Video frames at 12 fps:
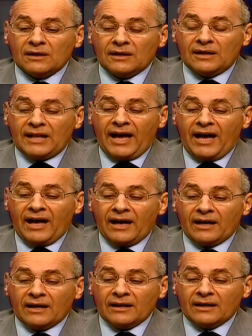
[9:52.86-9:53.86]
لا
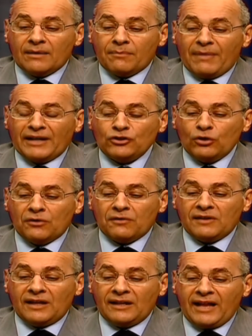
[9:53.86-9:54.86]
من
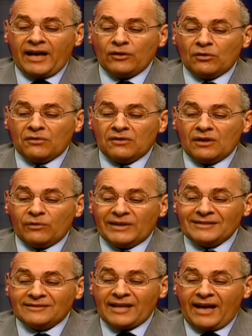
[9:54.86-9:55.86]
يرذل لا يرذل
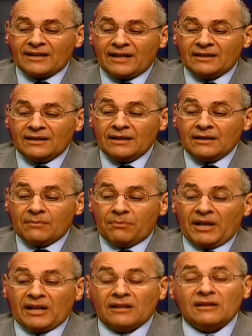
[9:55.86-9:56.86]
إنسانا
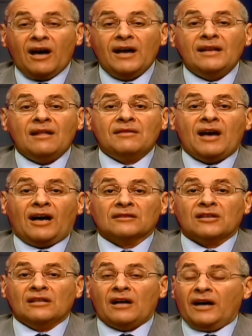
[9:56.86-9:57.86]
بل الله الذي
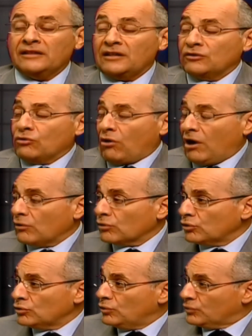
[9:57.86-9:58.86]
أعطانا أيضا روحه
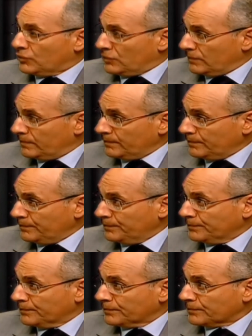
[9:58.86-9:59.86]
القدوس
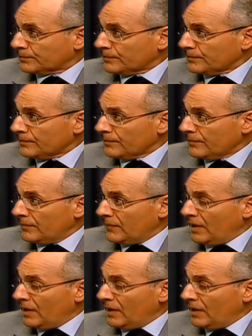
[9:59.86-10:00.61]
أي. أيوة.